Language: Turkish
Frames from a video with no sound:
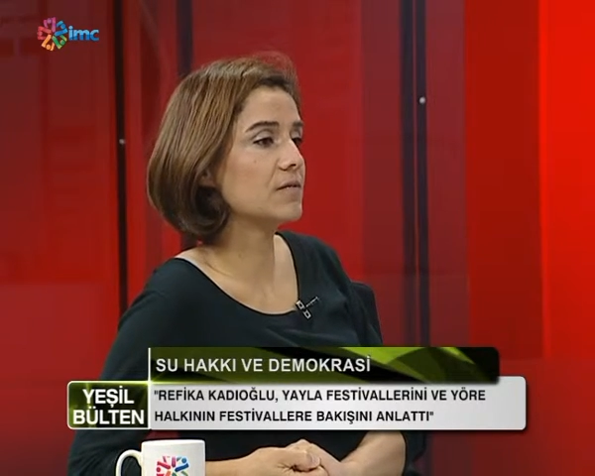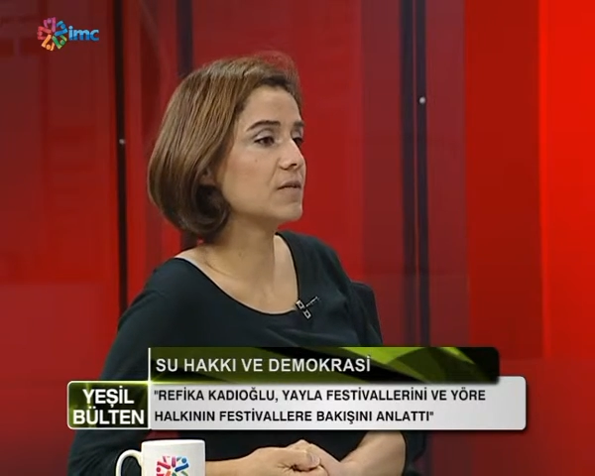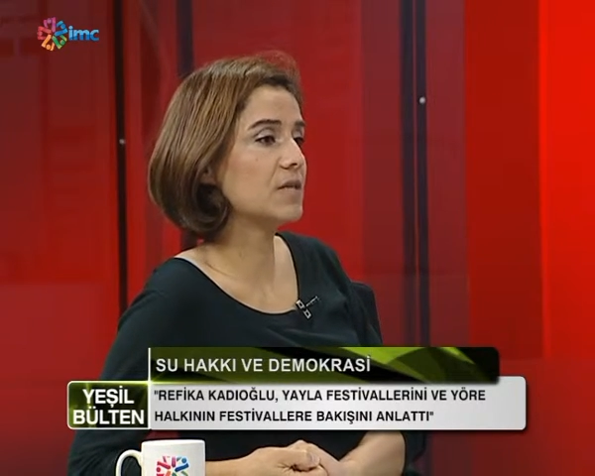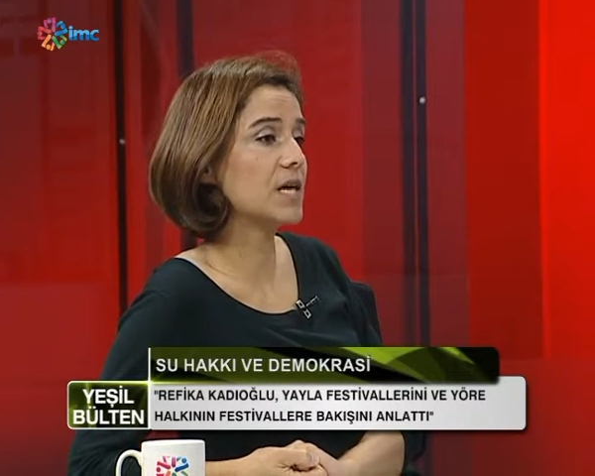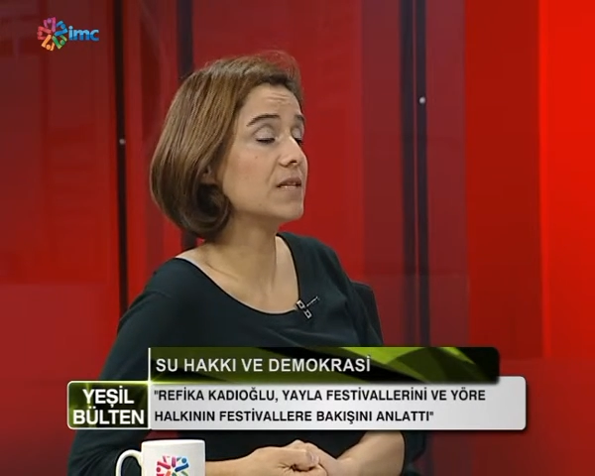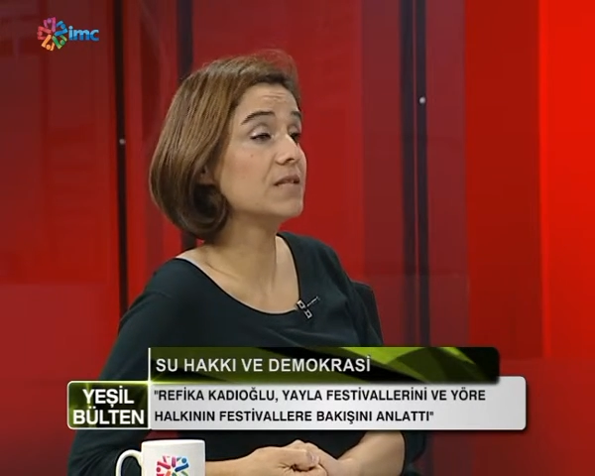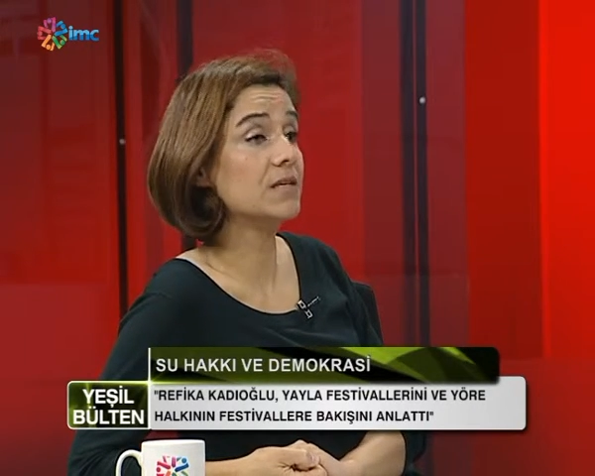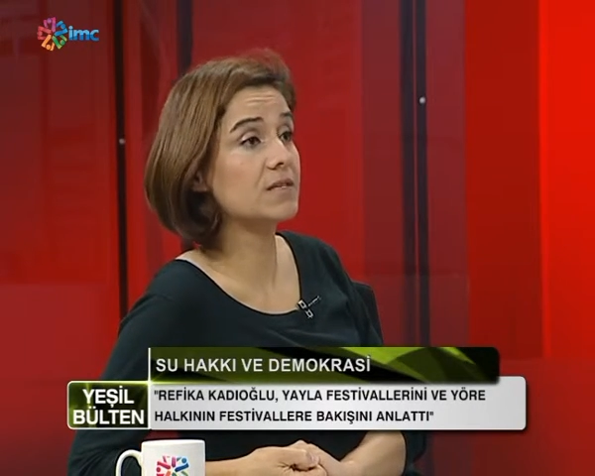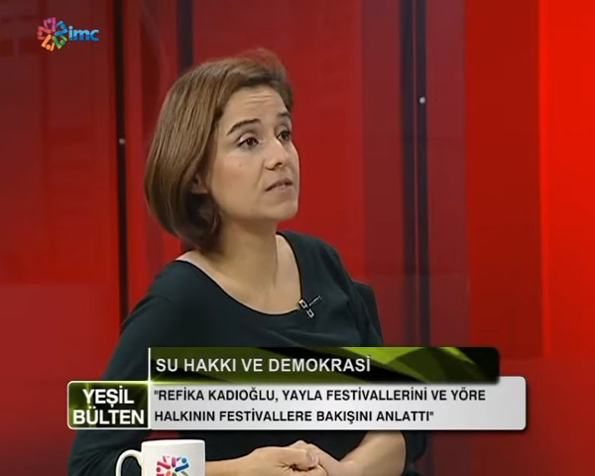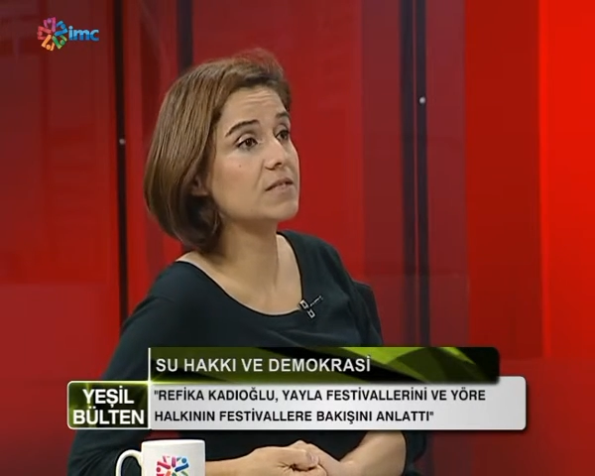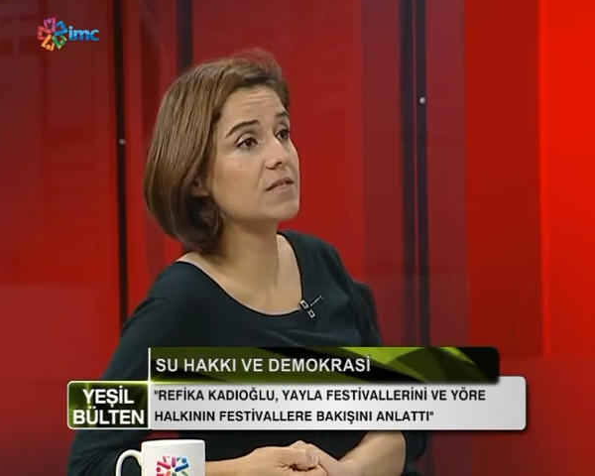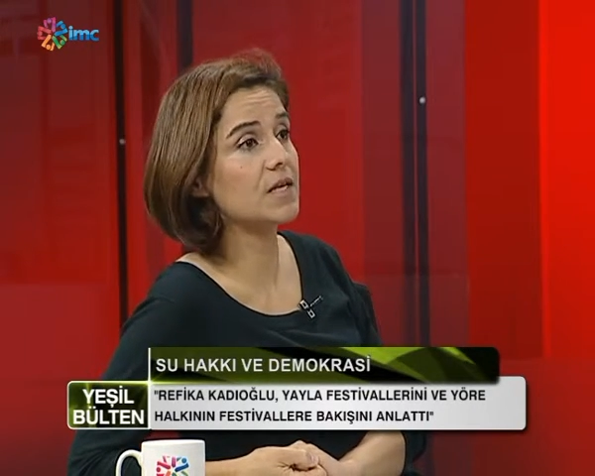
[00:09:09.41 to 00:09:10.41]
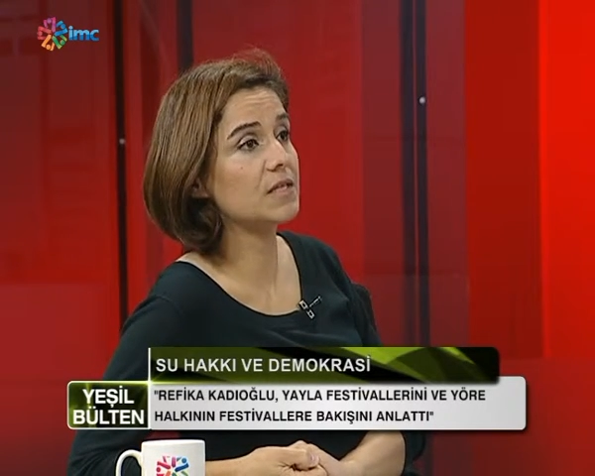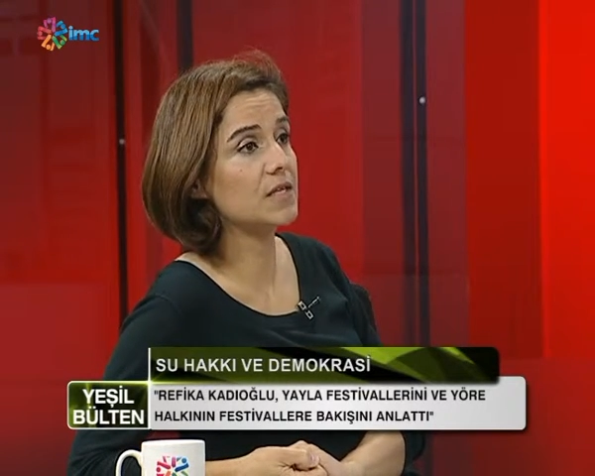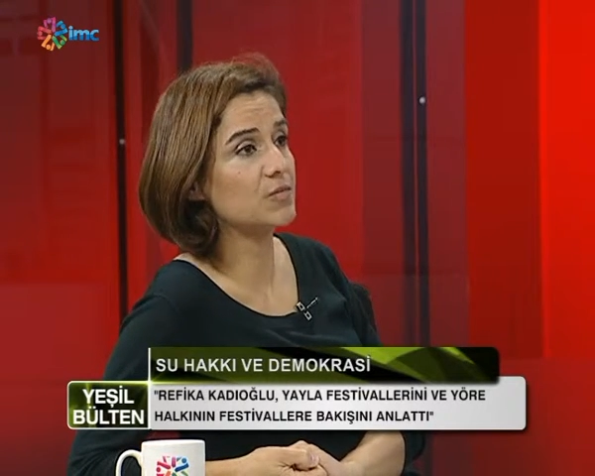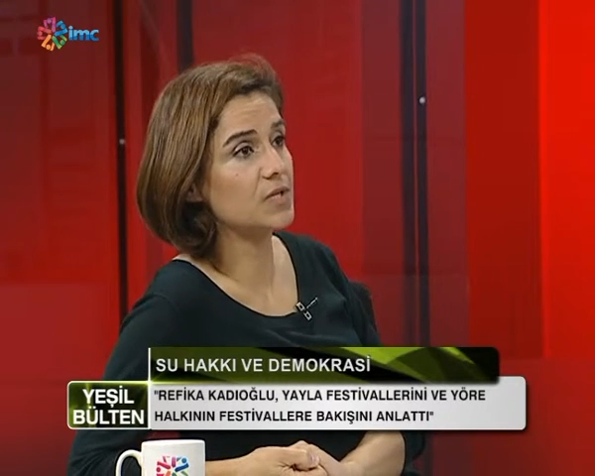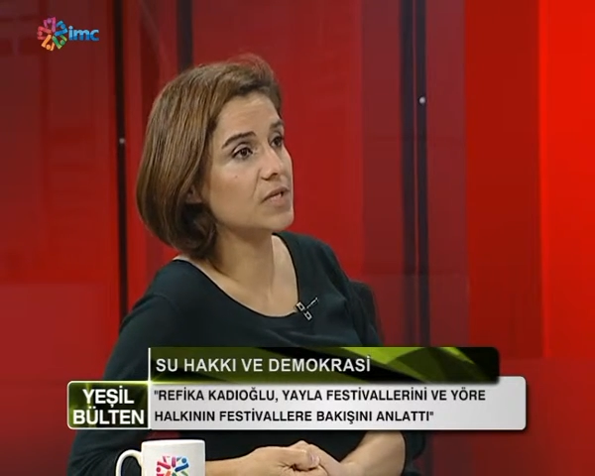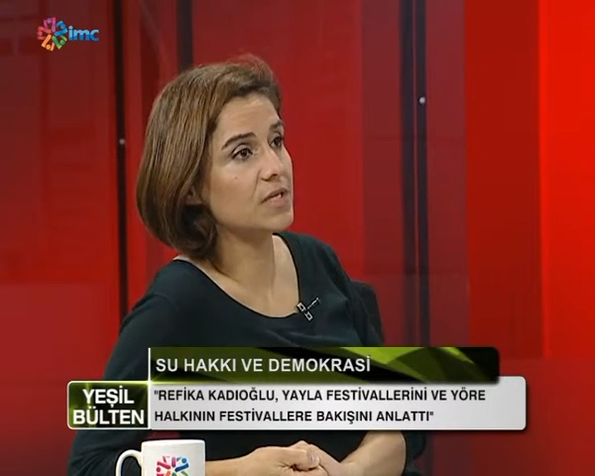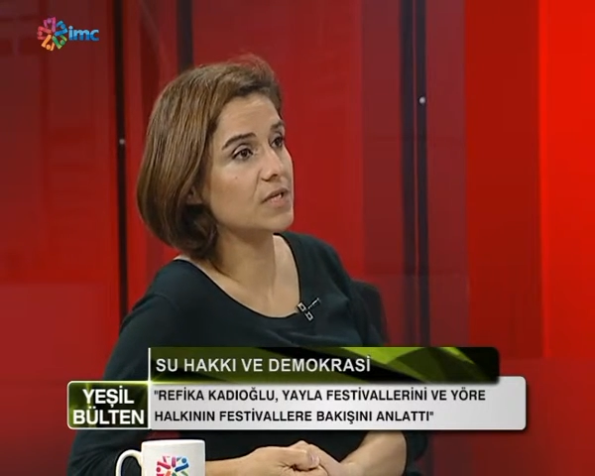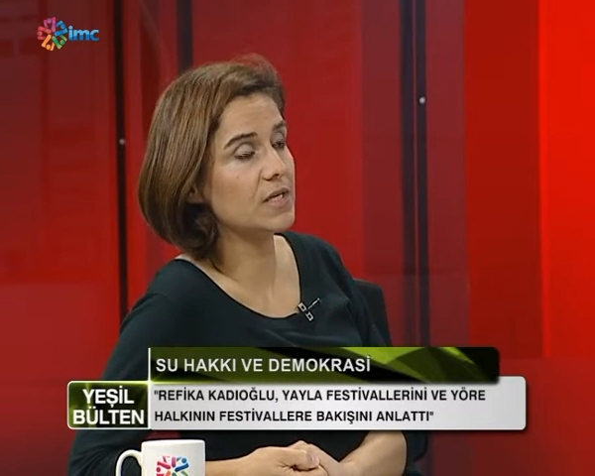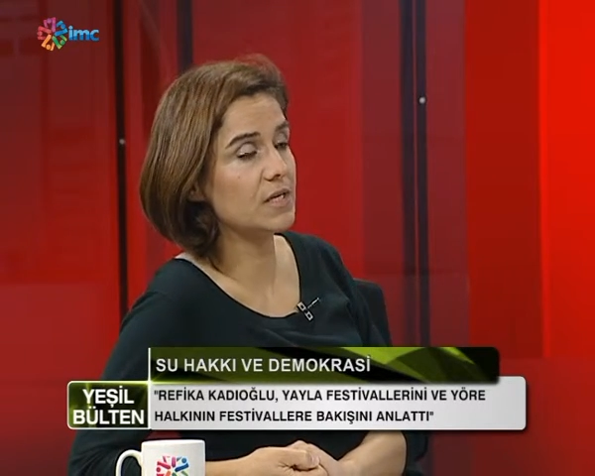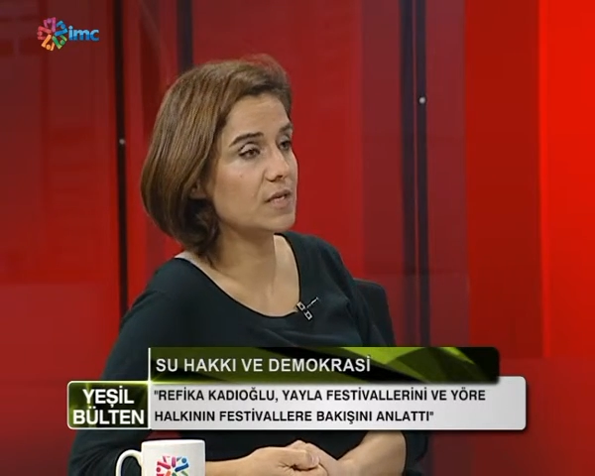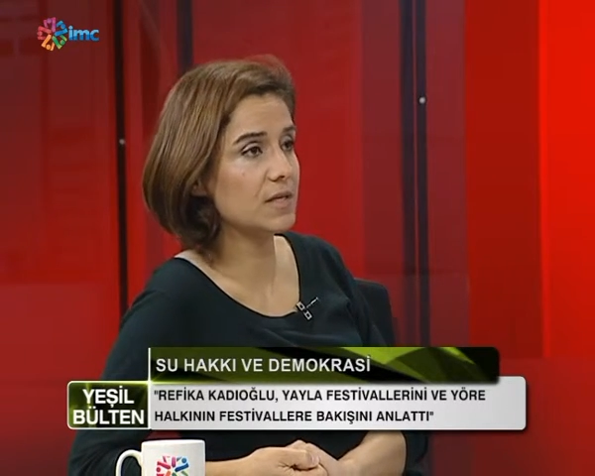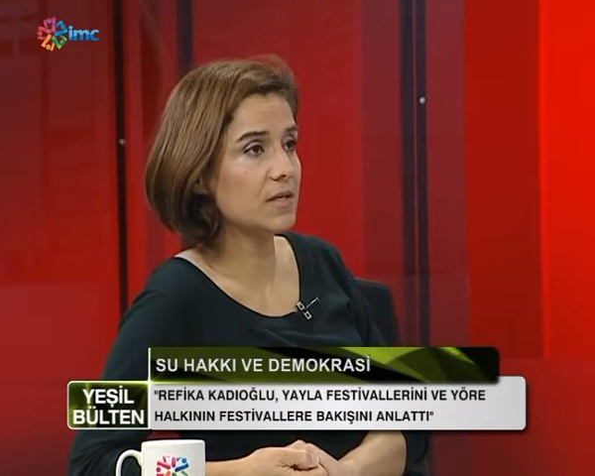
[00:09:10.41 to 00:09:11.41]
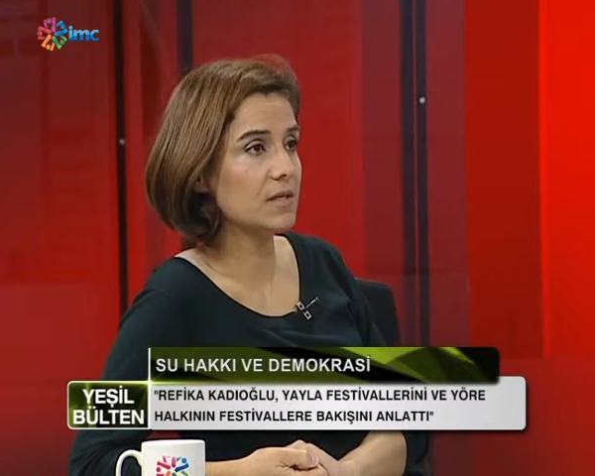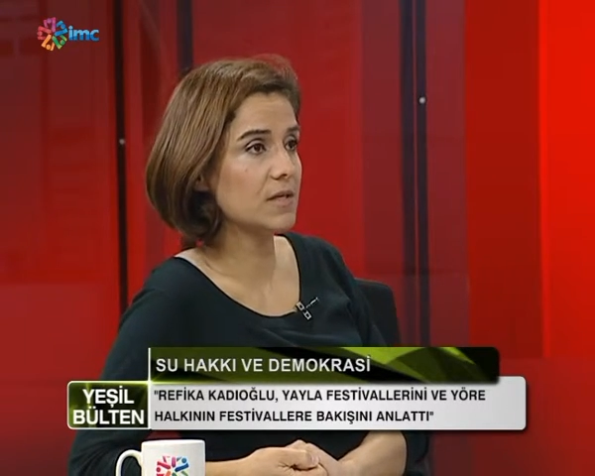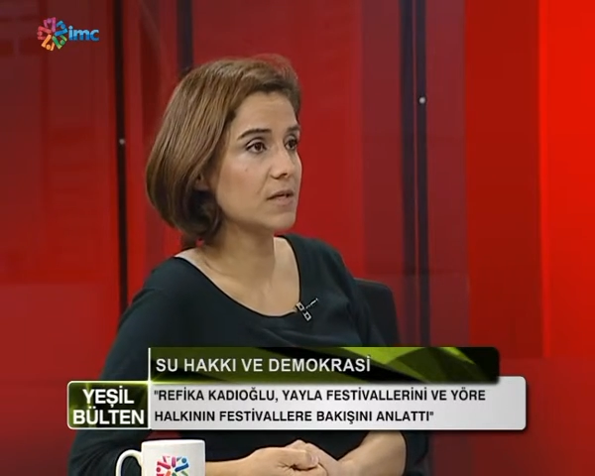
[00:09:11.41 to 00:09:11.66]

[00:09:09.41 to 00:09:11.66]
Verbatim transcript: kentteki insanlar bir araya gelerek